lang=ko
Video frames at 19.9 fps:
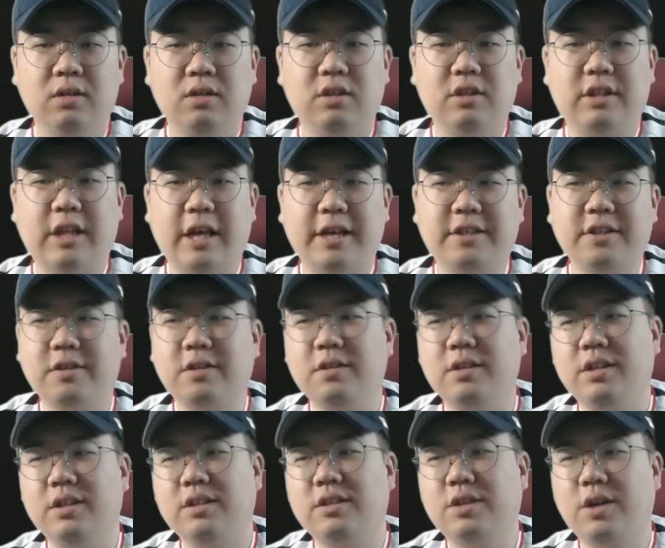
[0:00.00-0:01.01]
이
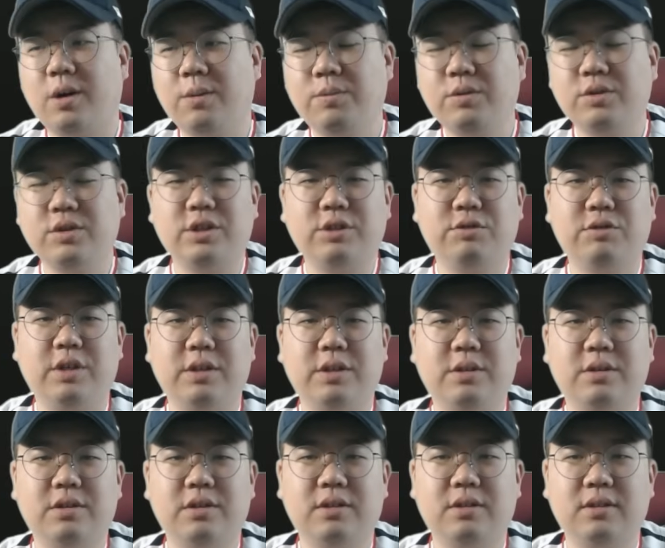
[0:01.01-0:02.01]
내셔널리그 서부
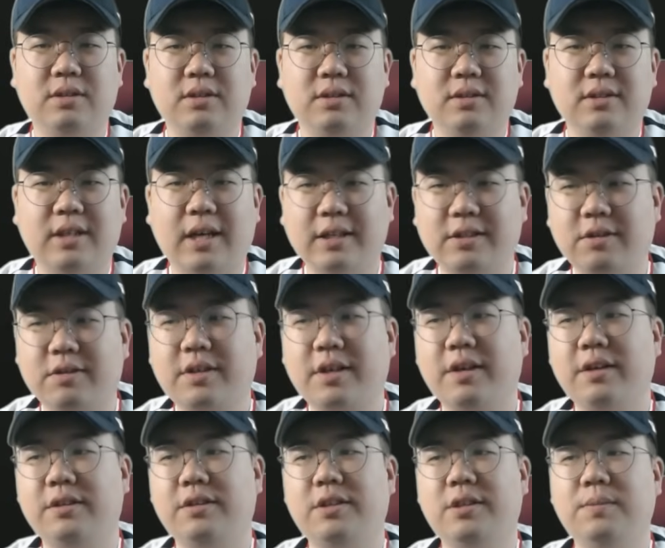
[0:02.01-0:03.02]
지구에서는 다섯
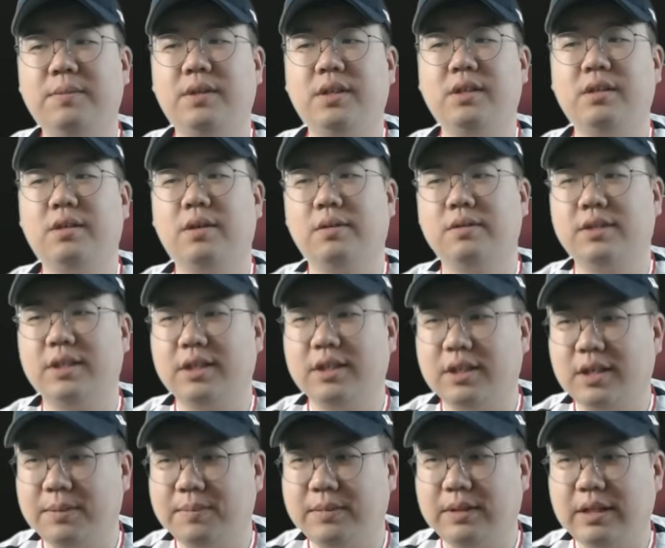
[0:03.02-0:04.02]
개의 팀이
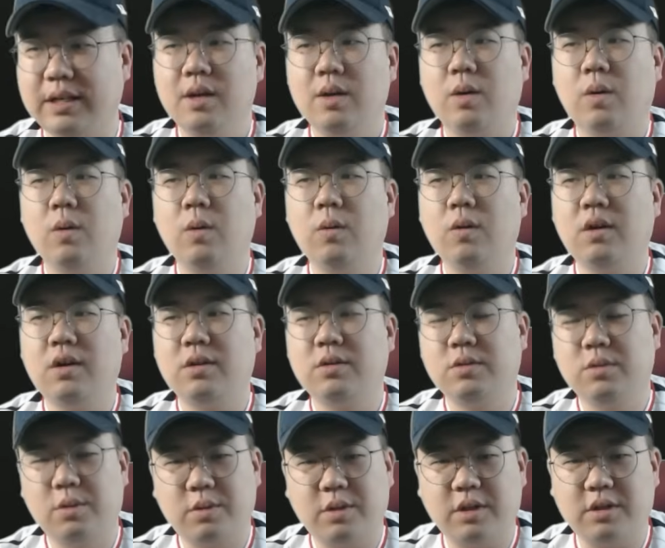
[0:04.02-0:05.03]
경쟁을 합니다.
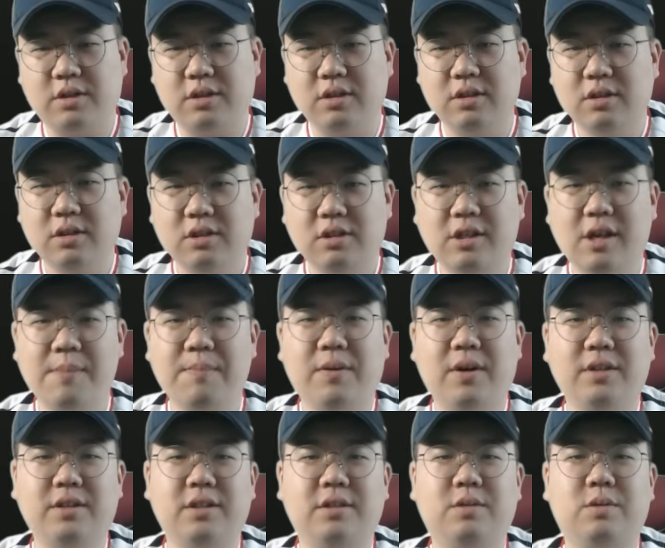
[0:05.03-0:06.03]
콜로라도 로키스,
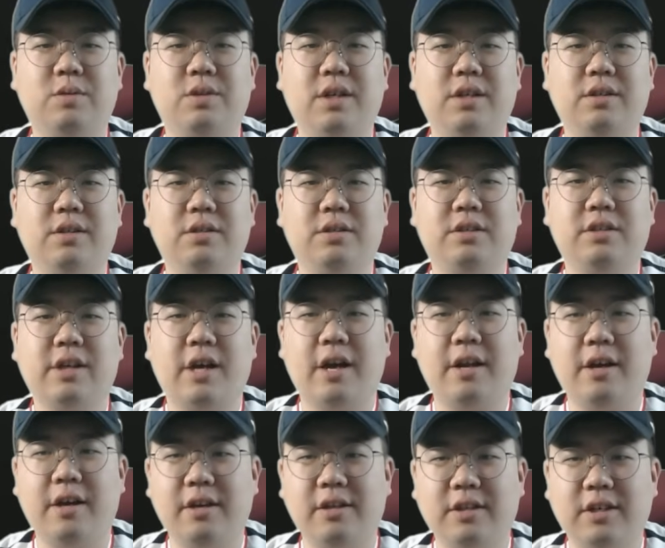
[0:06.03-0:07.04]
샌프란시스코 자이언츠,
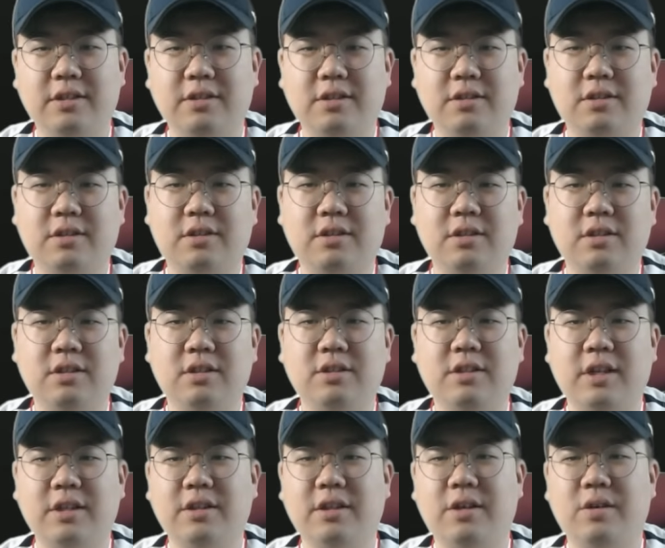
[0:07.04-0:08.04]
LA 다저스,
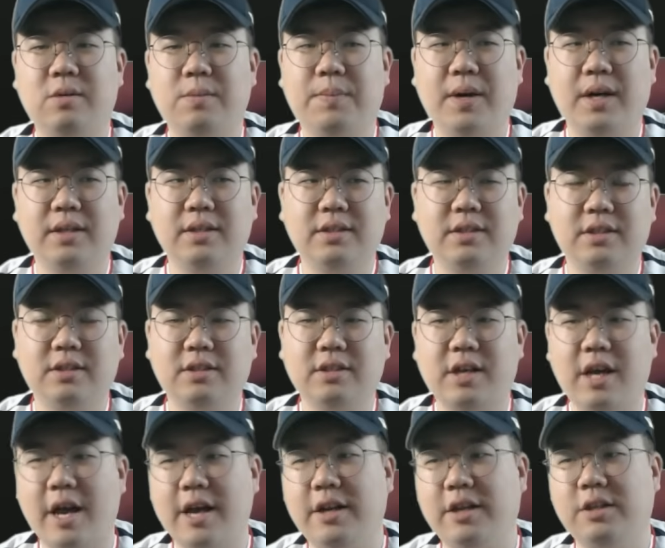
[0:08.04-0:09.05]
샌디에이고
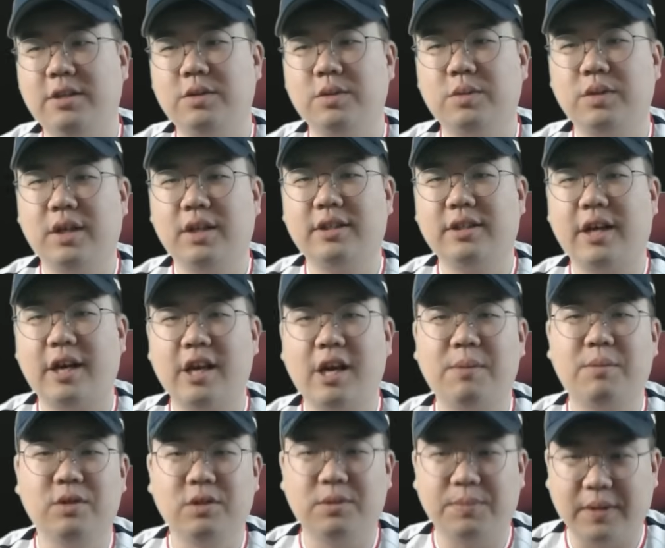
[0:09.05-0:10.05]
파드리스, 애리조나
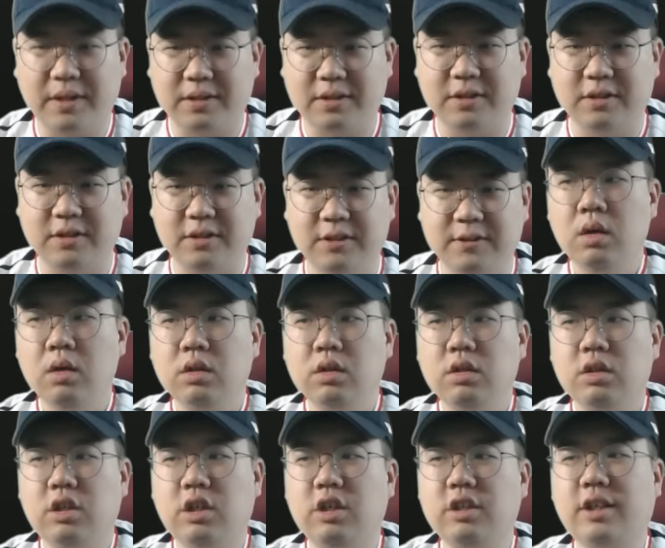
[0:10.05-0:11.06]
다이아몬드백스,
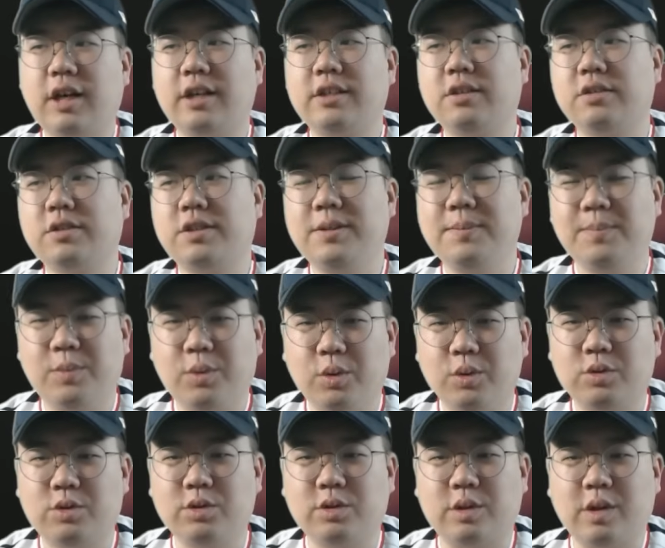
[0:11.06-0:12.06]
이 다섯 팀
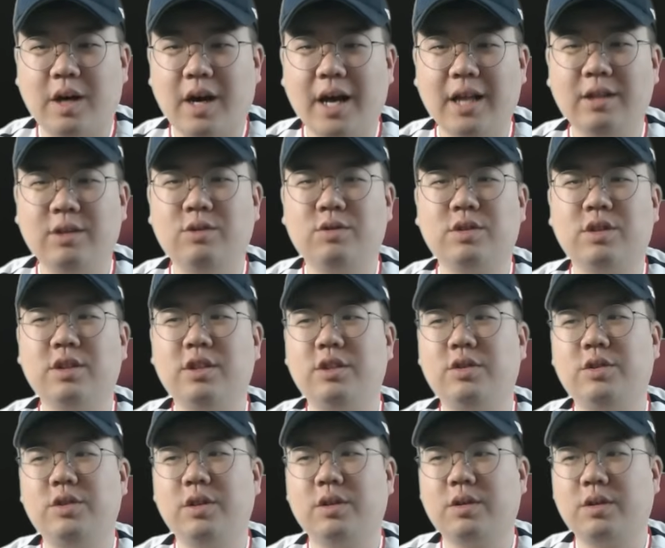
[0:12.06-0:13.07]
모두 한국인이
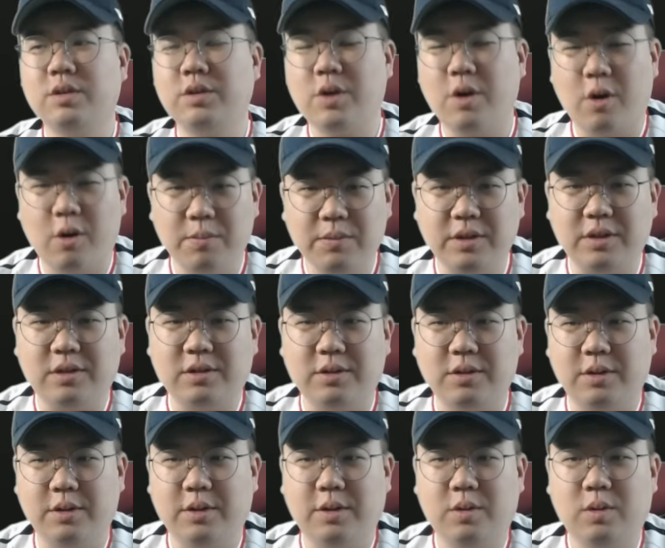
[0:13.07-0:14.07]
뛰었던 경험이
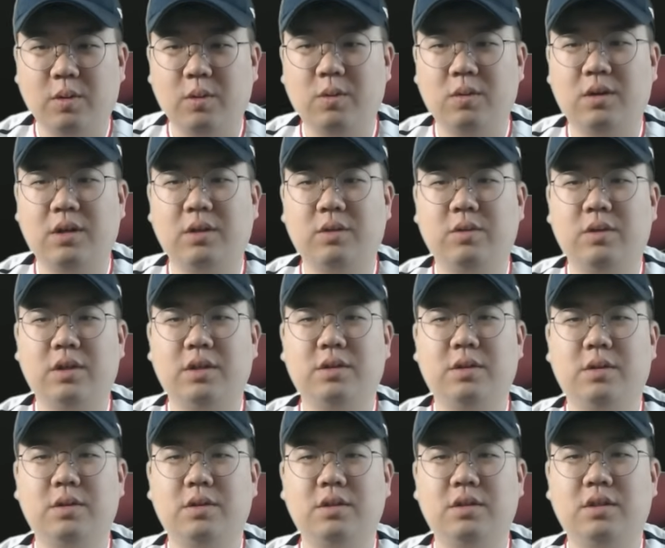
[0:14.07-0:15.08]
있어요.
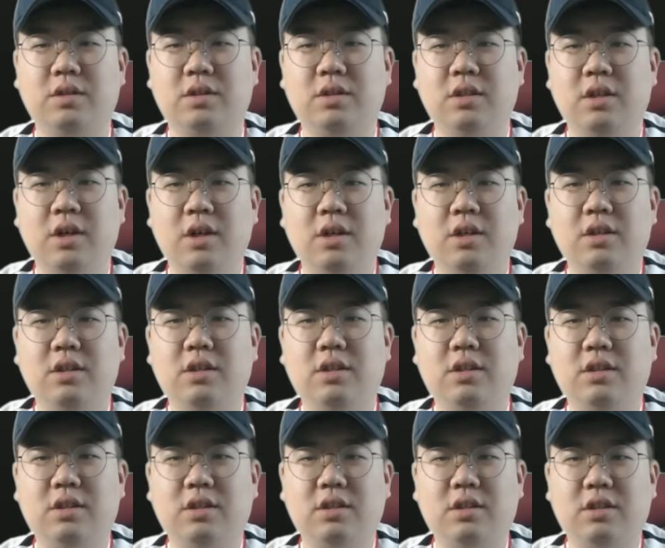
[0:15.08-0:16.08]
콜로라도에서는
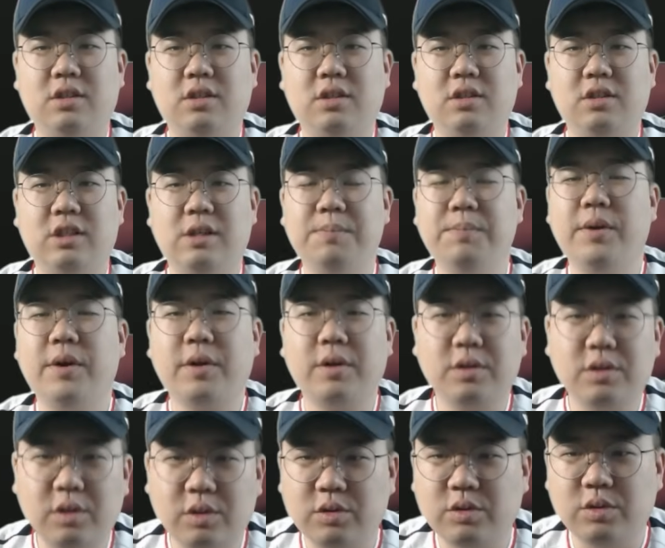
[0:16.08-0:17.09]
이
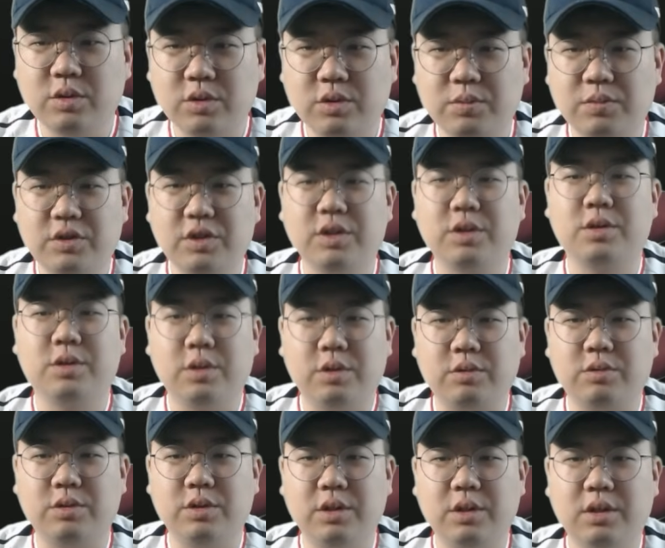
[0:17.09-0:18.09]
김병현 선수도 좀
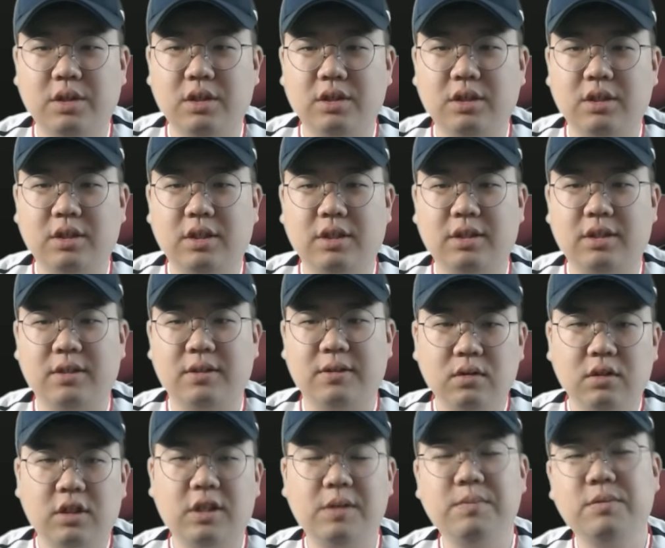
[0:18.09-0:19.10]
뛰었었고요. 예.
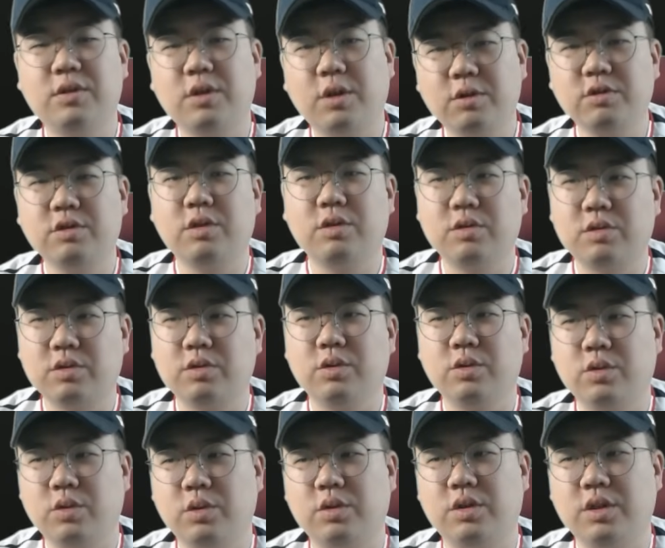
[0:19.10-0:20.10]
김선우
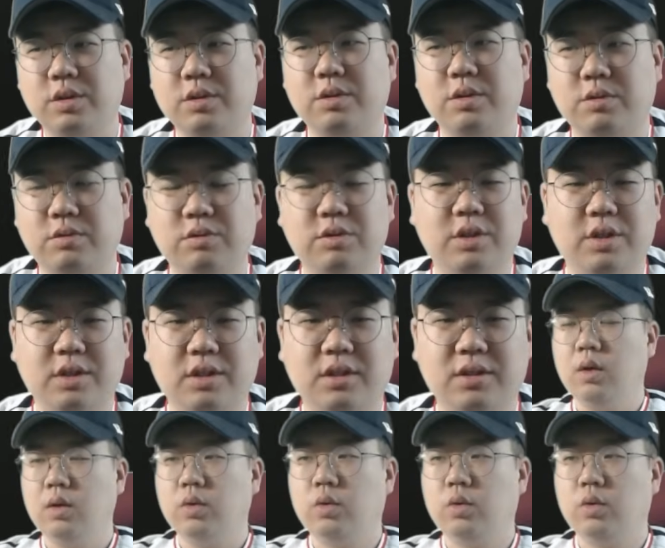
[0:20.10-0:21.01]
선수도 또 뛰었었고요.